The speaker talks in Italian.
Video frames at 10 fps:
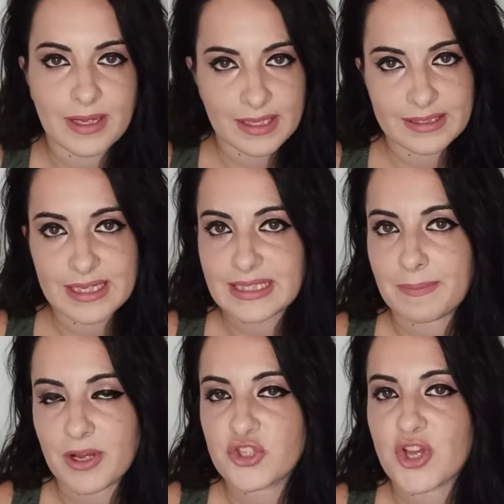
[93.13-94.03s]
andrete a
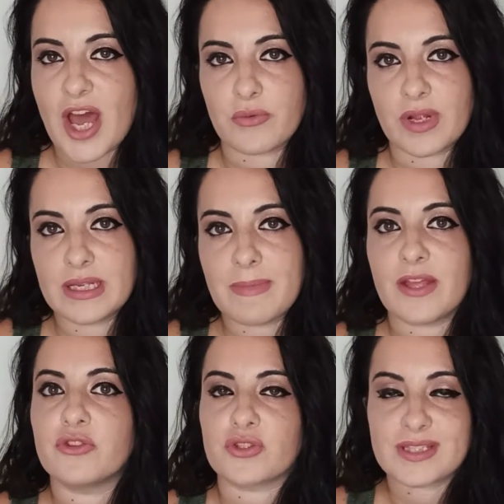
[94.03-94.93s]
mangiare un
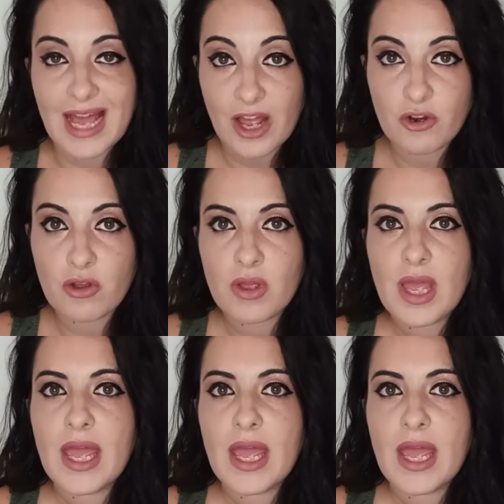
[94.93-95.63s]
alimento sano